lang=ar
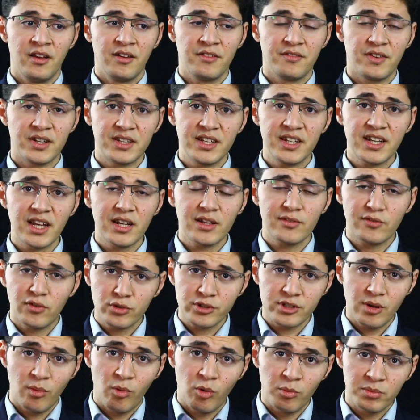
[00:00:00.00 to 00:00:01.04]
فدي كانت
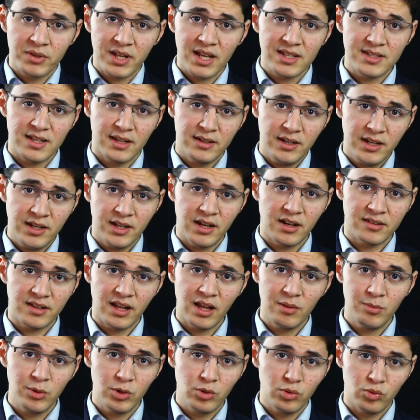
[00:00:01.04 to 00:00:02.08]
فرصة ممتازة إن احنا
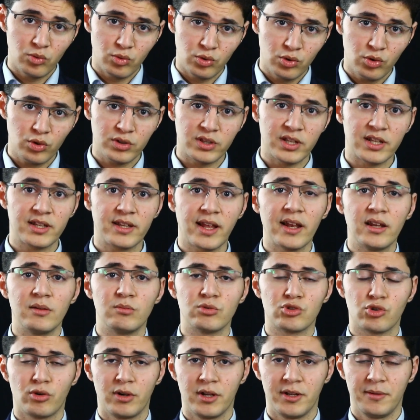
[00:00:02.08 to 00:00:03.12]
نتقابل ونقعد نتكلم
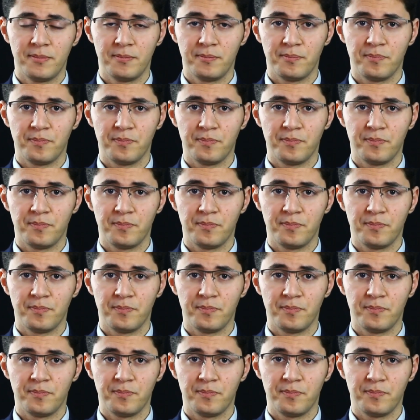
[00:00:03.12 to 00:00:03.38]
شوية